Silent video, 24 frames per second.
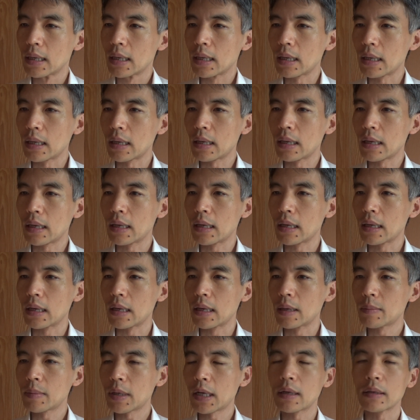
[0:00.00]

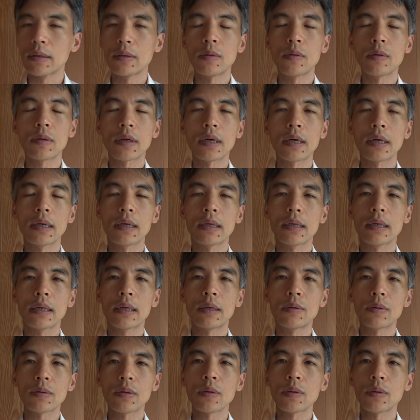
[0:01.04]
えー、まあ動画、
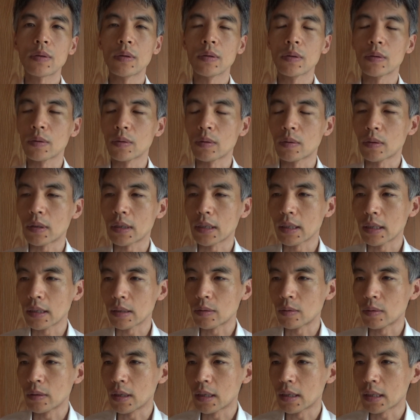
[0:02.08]
おとといの動画で
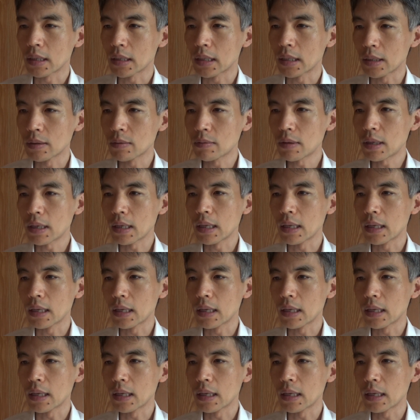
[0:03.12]
取り上げたのは、